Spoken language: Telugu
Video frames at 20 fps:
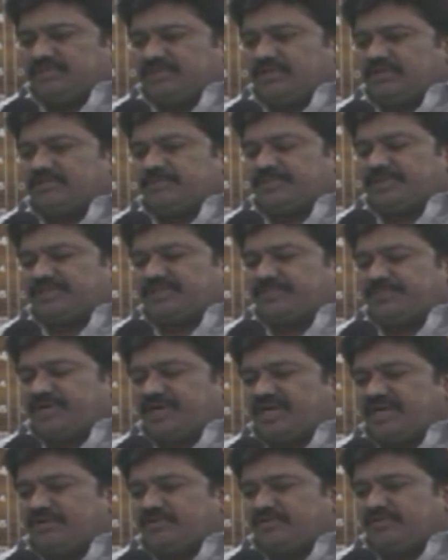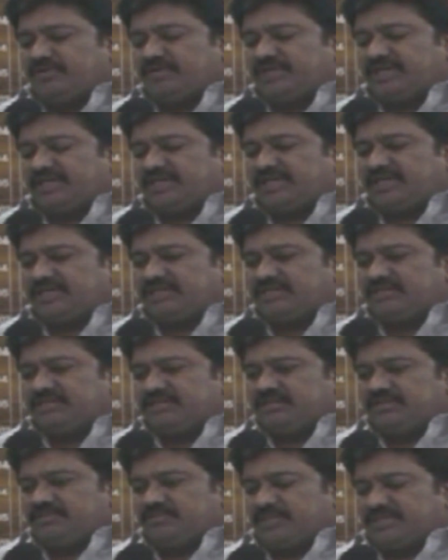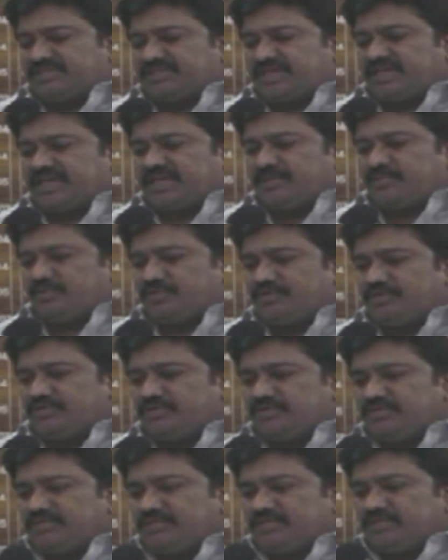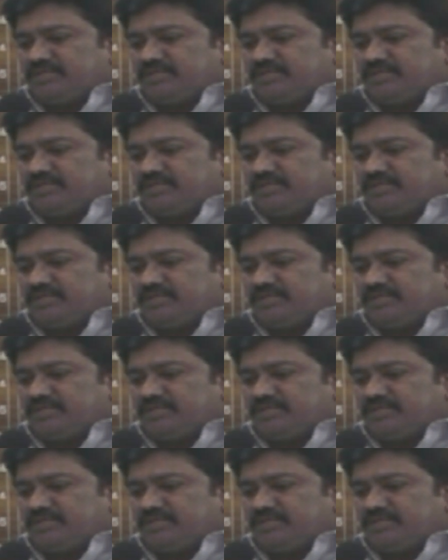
తర్వాత ప్రతి ప్రయాణికుడికి బస్సు ఎక్కే ముందు